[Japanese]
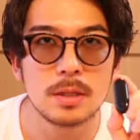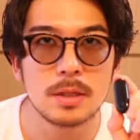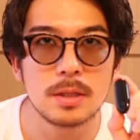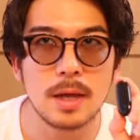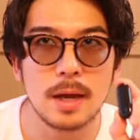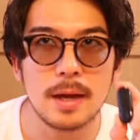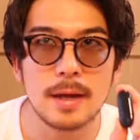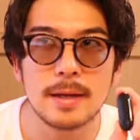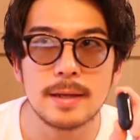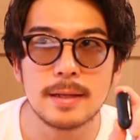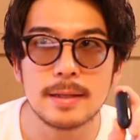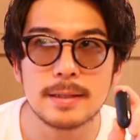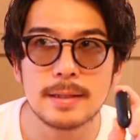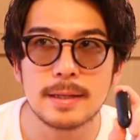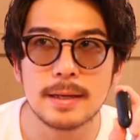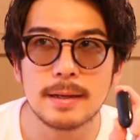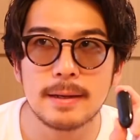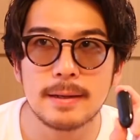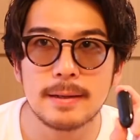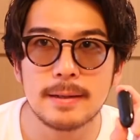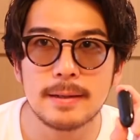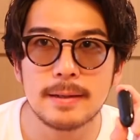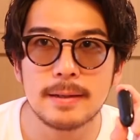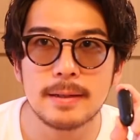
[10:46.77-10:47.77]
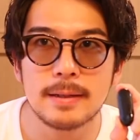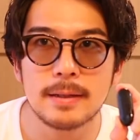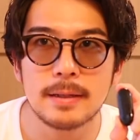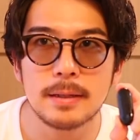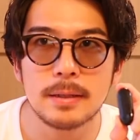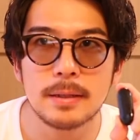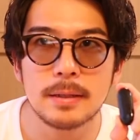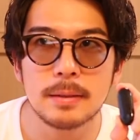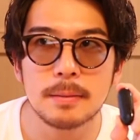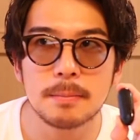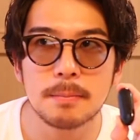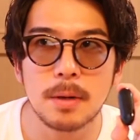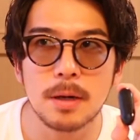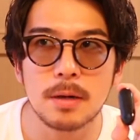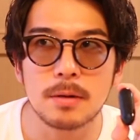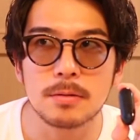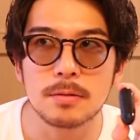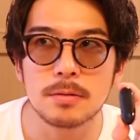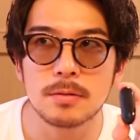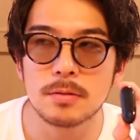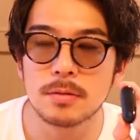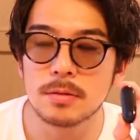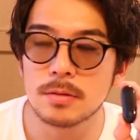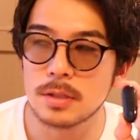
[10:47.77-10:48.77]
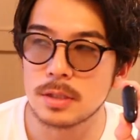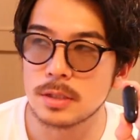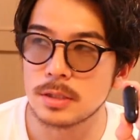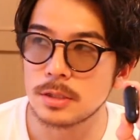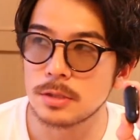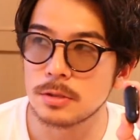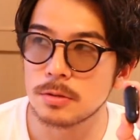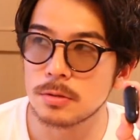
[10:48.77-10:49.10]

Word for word: 大体まあフルで使